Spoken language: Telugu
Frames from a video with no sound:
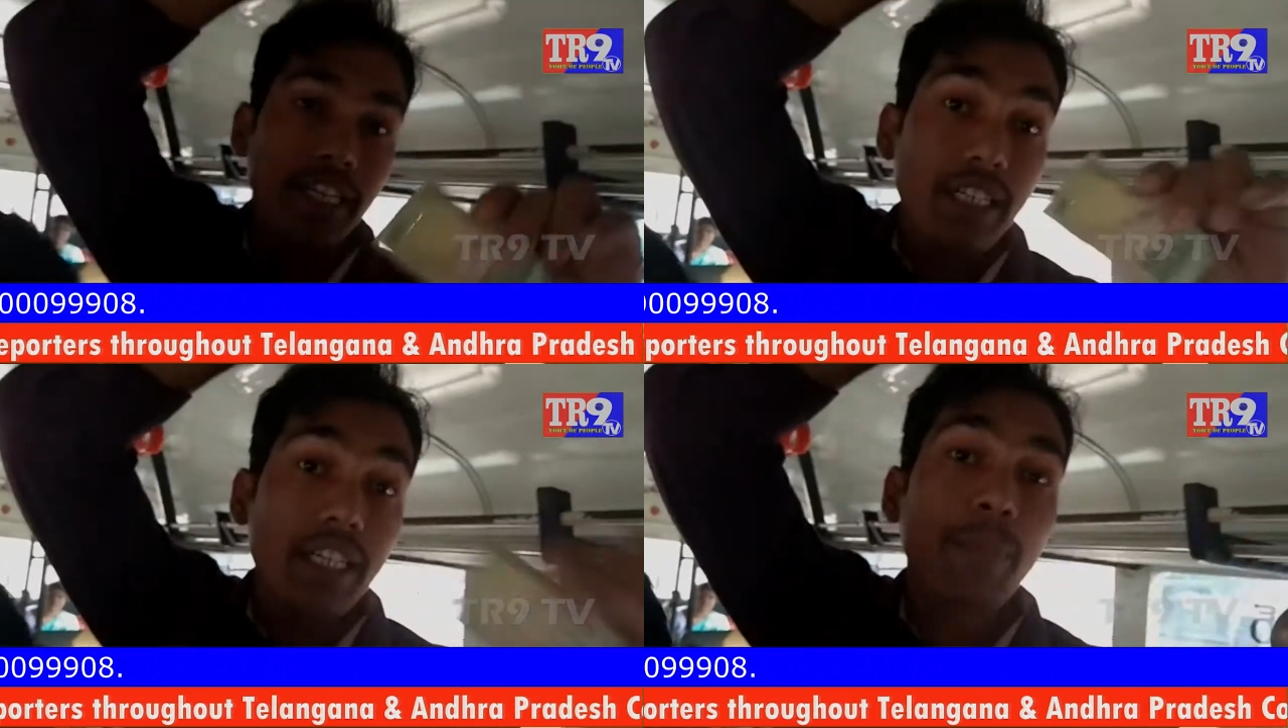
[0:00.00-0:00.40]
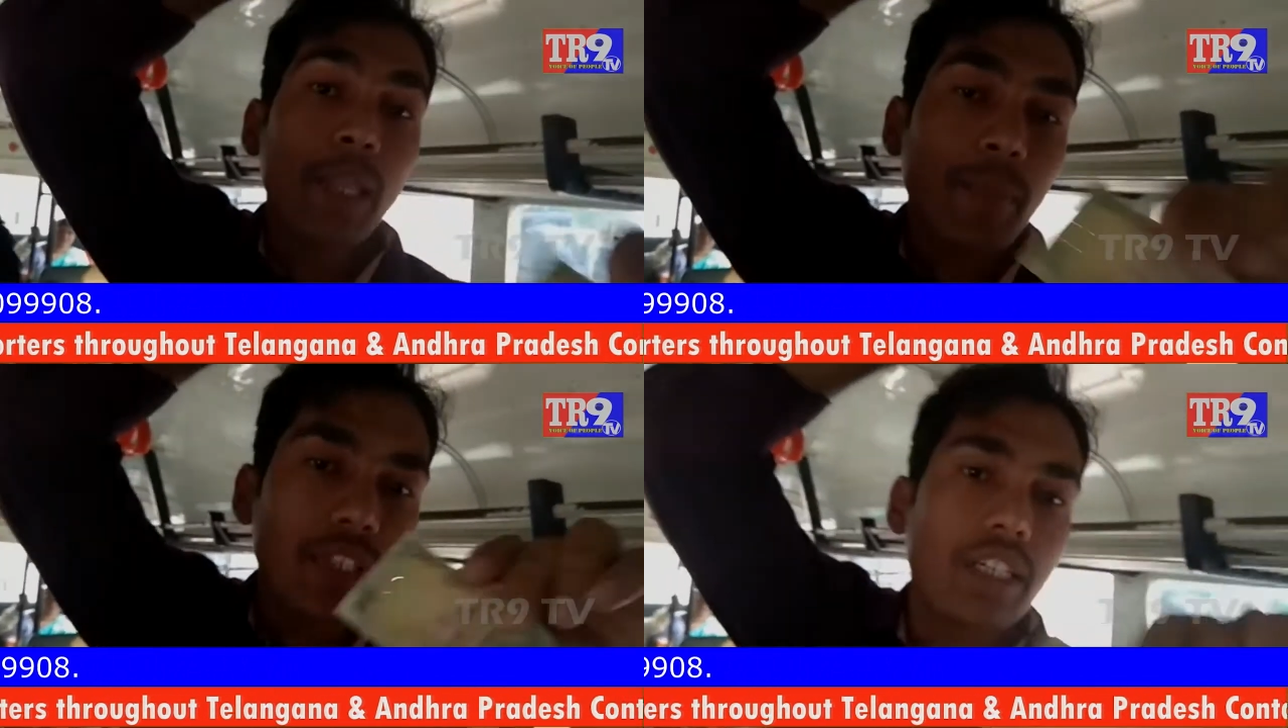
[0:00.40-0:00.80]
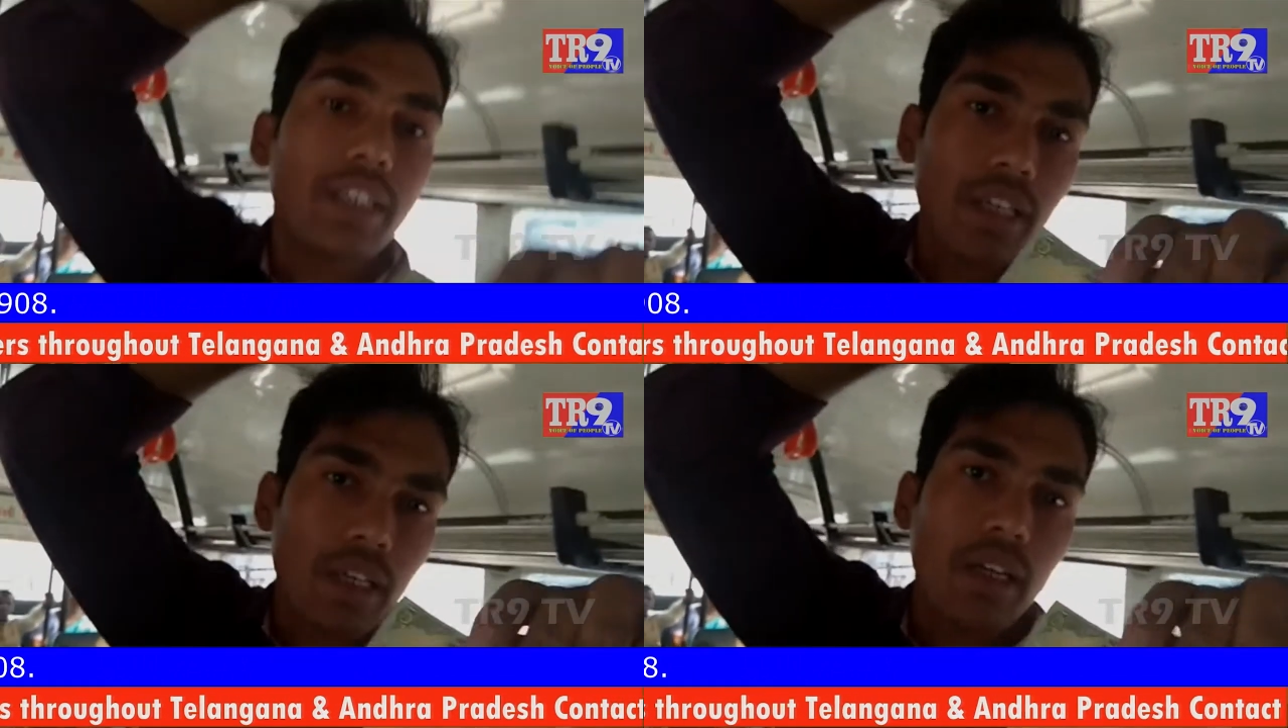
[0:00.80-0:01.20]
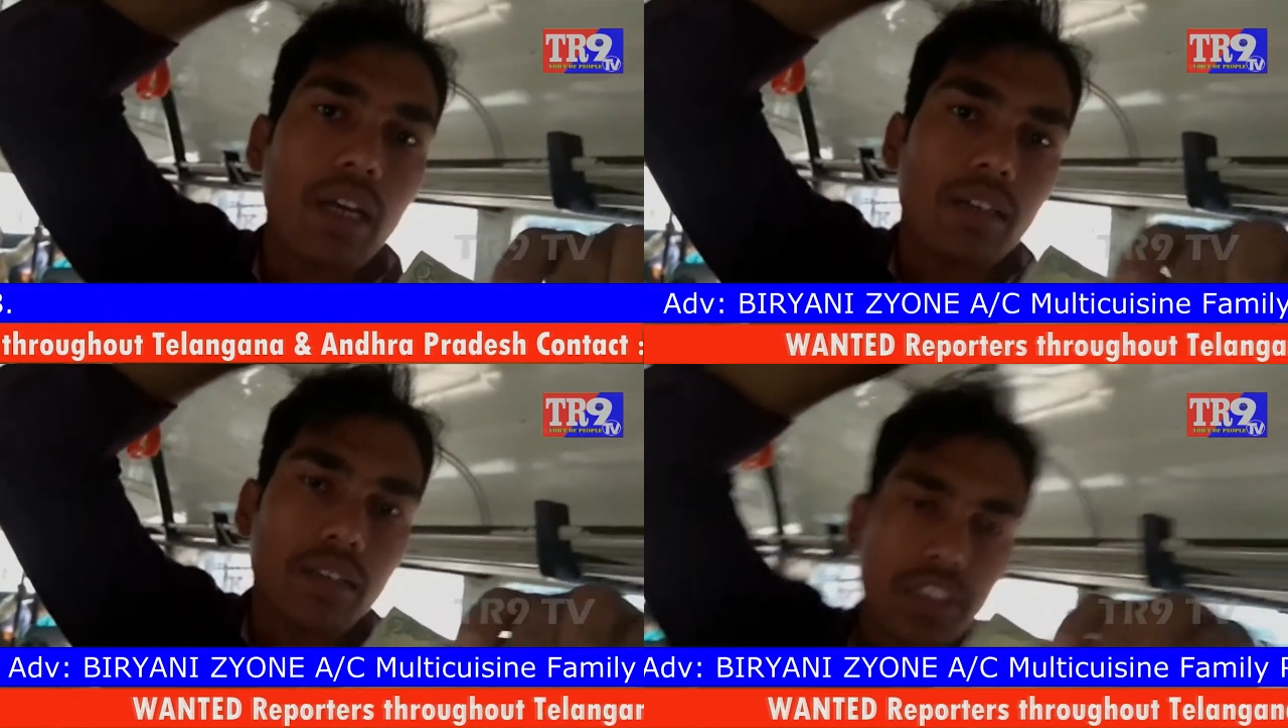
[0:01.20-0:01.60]
ఈయననే పది మందికి ఈయన
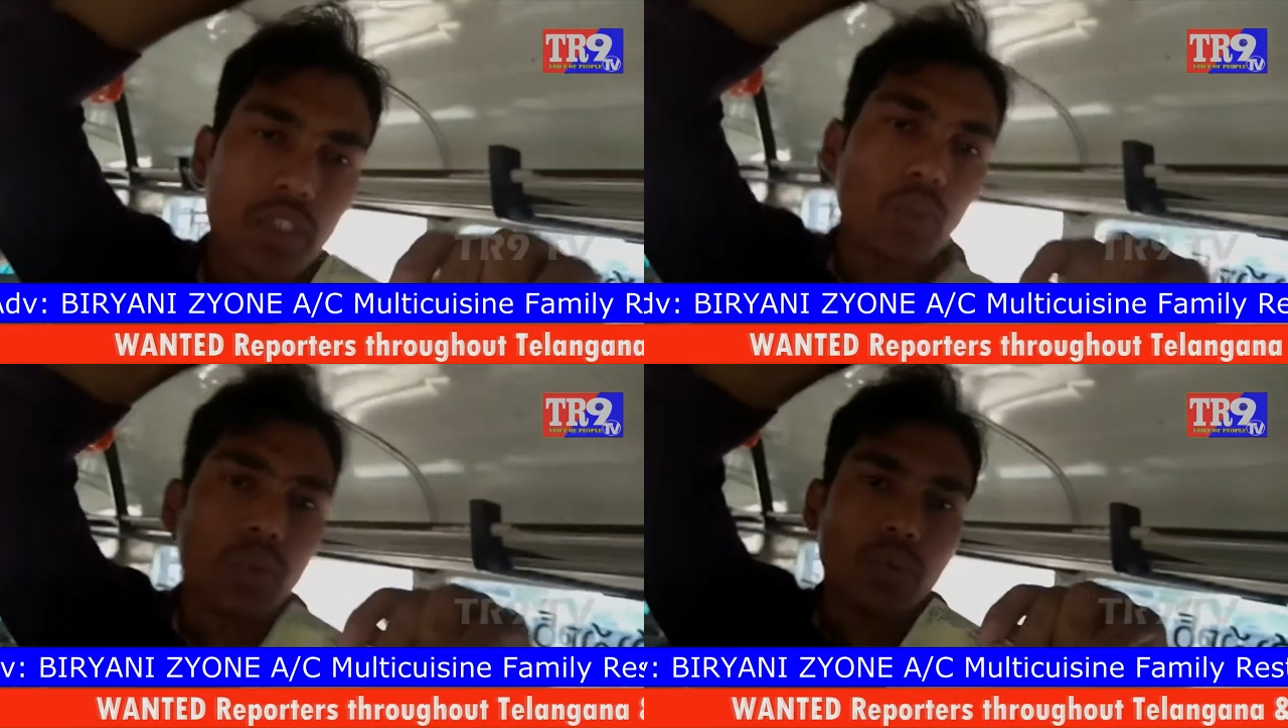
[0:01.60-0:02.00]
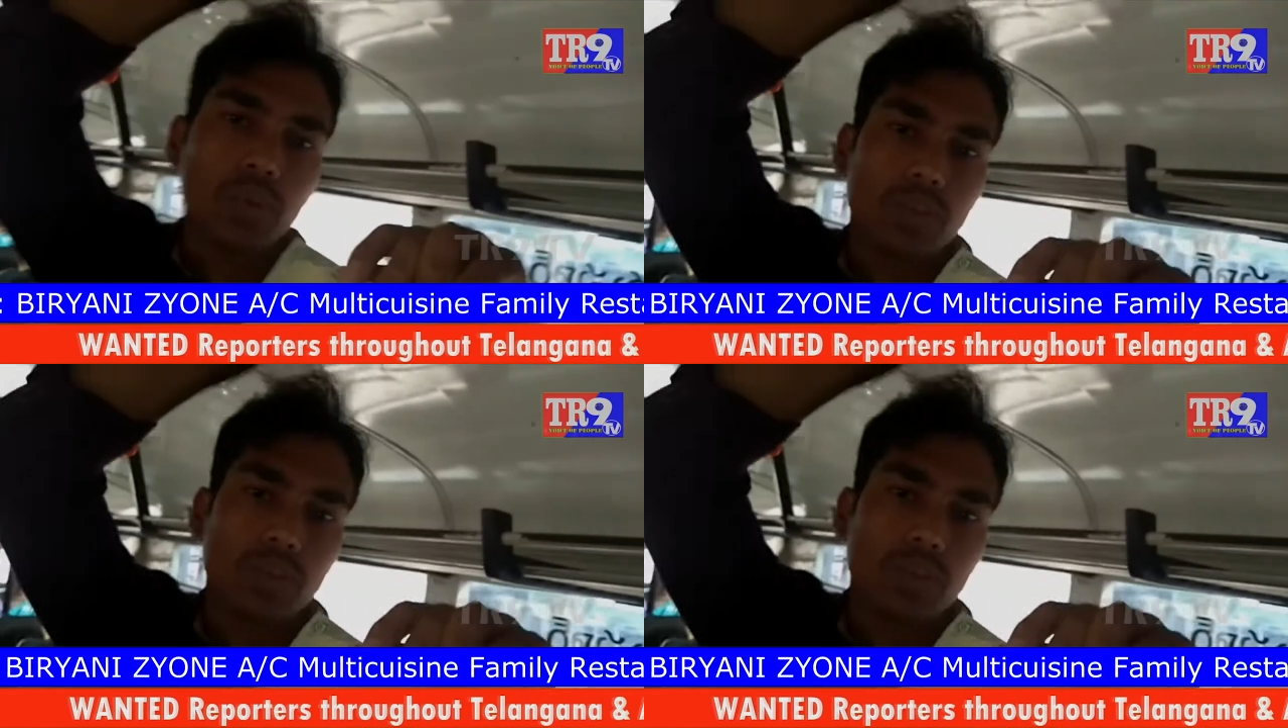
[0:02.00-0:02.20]
చేస్తుండ్రు